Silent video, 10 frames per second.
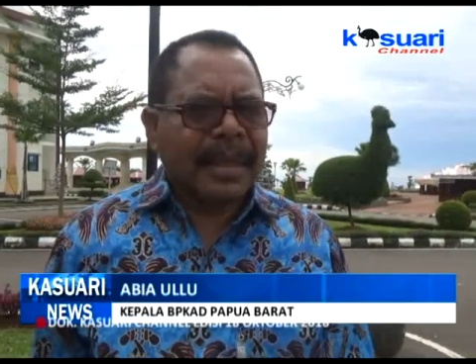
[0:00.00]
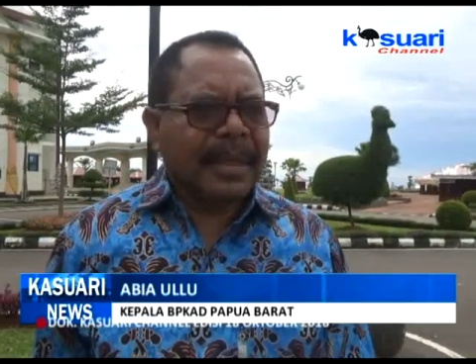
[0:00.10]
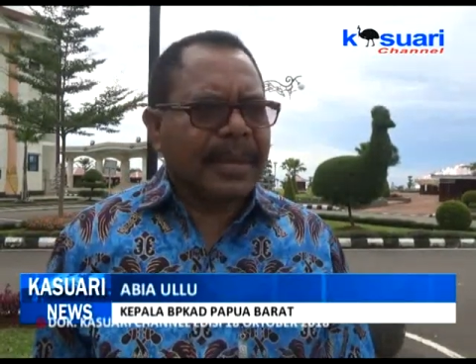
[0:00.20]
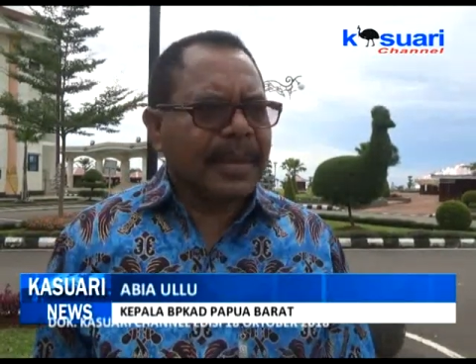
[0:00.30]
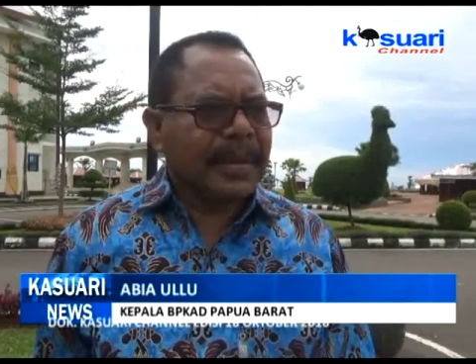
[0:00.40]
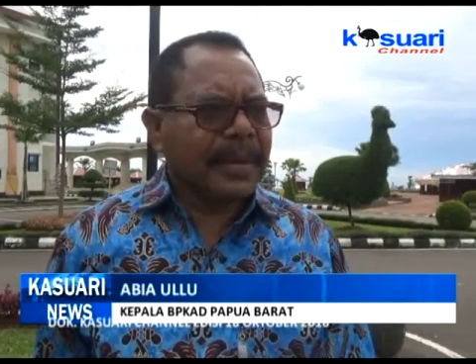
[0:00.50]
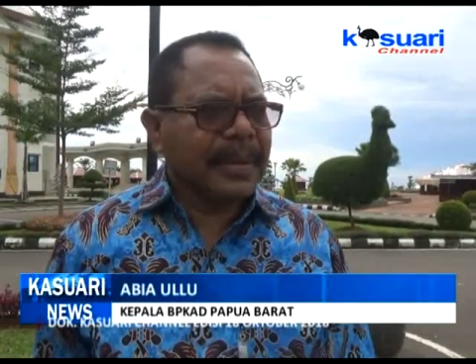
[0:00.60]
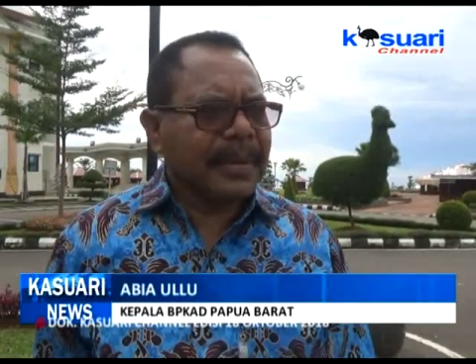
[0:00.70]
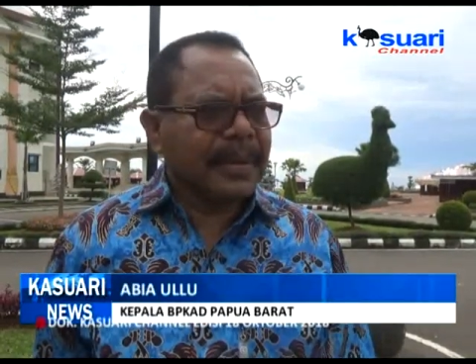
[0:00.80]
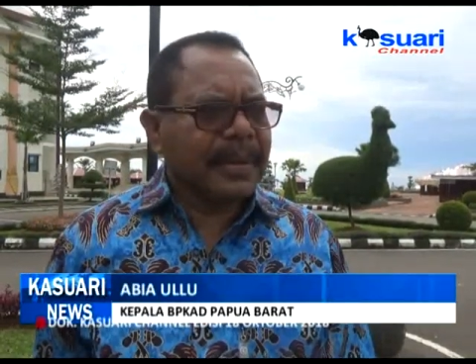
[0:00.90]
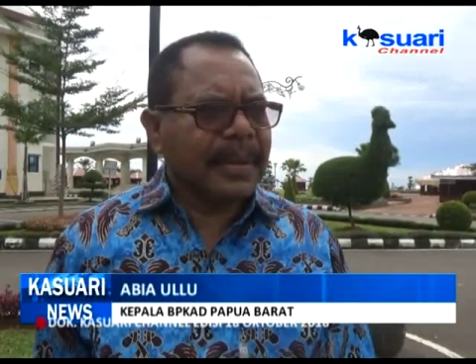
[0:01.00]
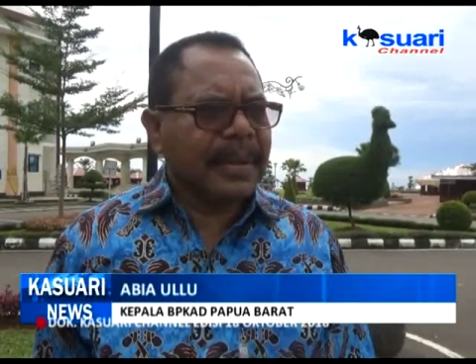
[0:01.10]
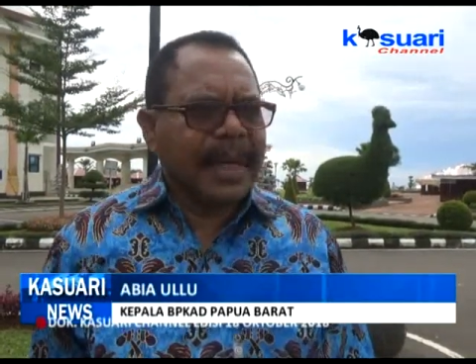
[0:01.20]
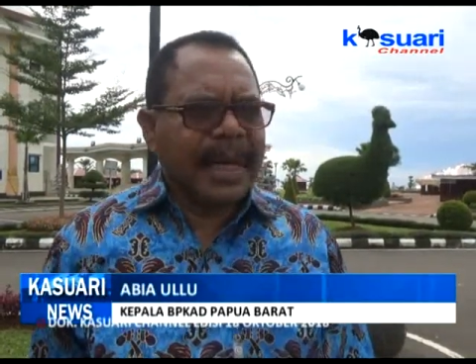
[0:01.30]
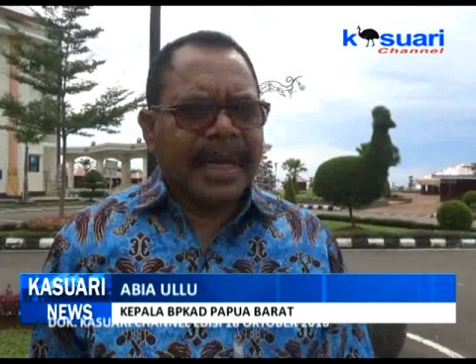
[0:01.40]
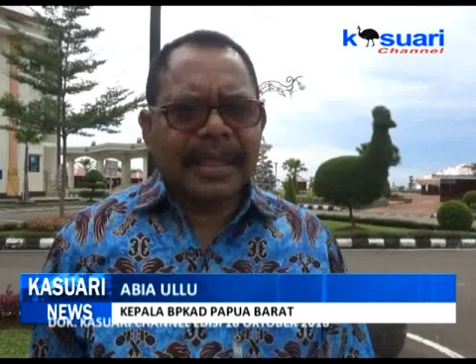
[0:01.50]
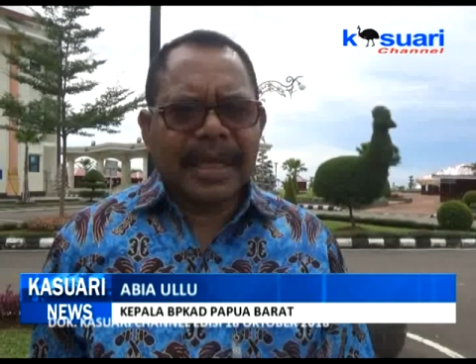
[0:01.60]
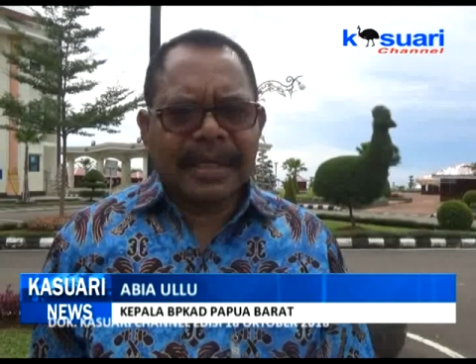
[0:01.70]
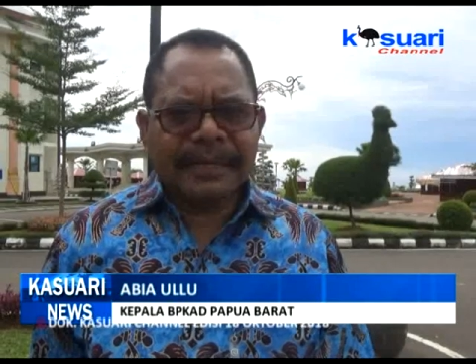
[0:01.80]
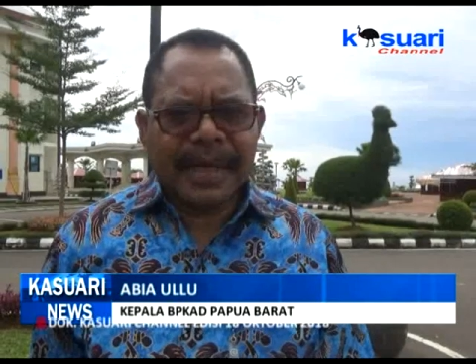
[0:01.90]
itu dana
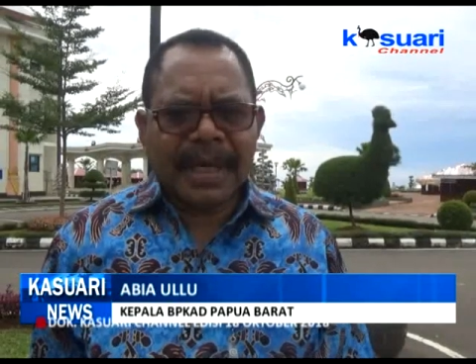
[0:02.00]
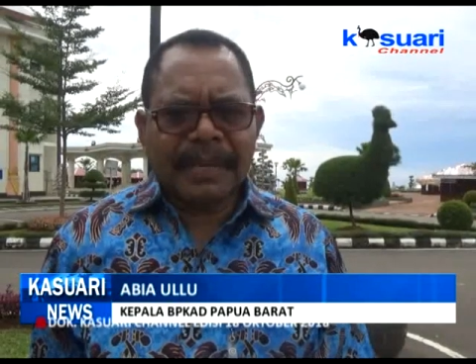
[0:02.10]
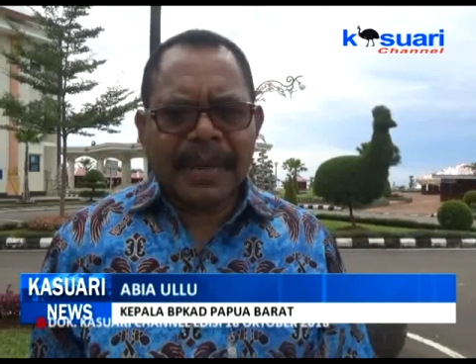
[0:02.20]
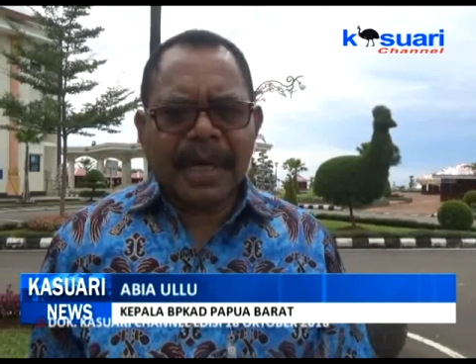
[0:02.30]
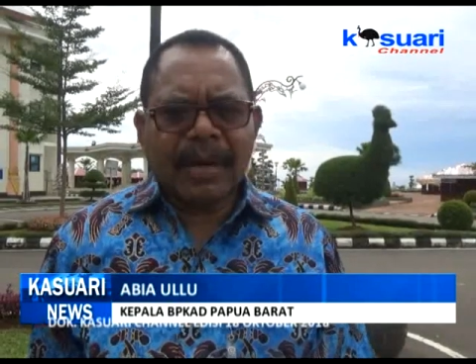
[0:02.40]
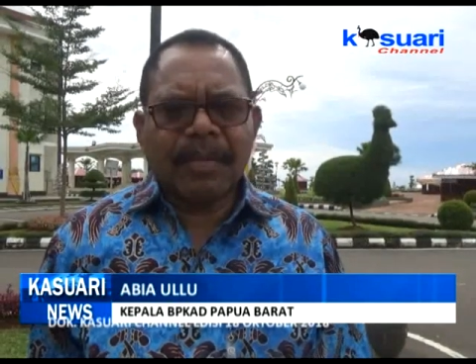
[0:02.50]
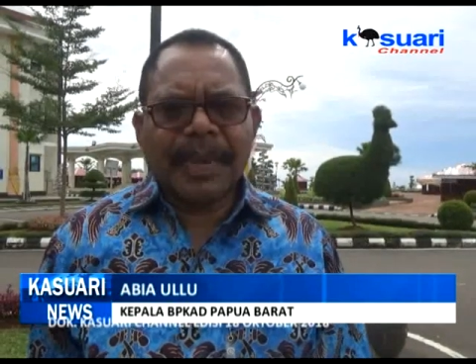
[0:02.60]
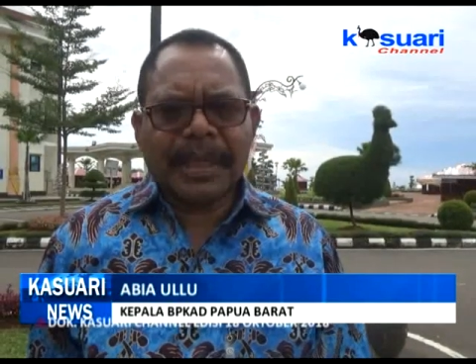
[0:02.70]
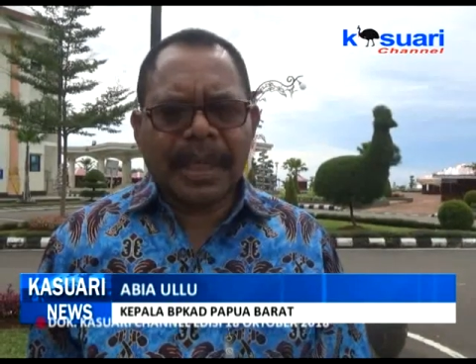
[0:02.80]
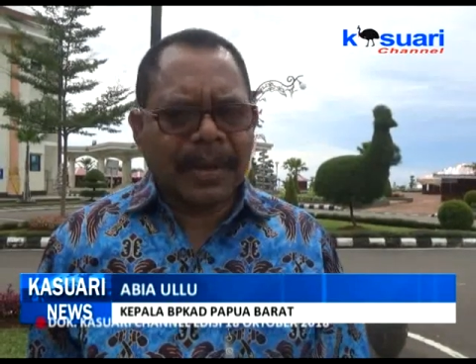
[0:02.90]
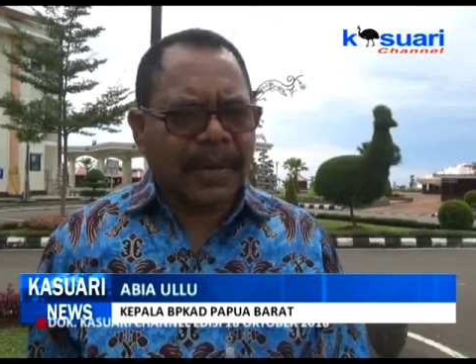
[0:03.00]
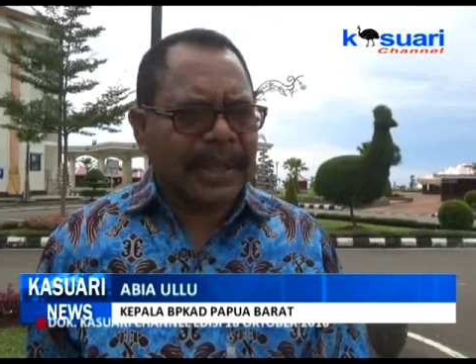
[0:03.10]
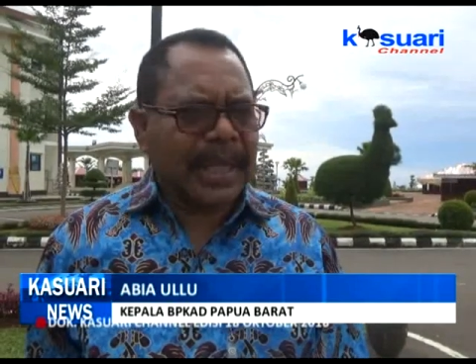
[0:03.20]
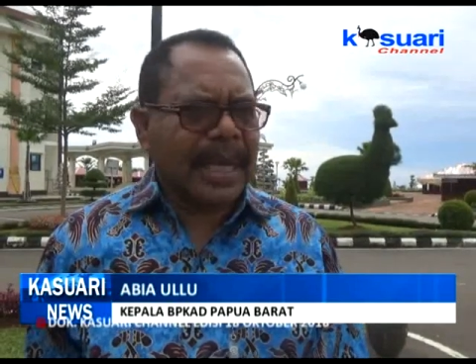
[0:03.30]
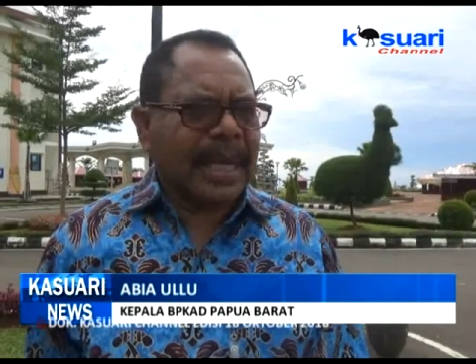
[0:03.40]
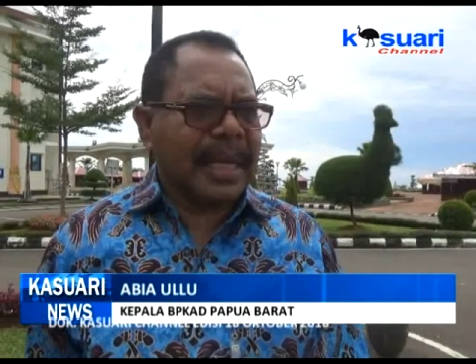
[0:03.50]
transfer kepada kabupaten kota.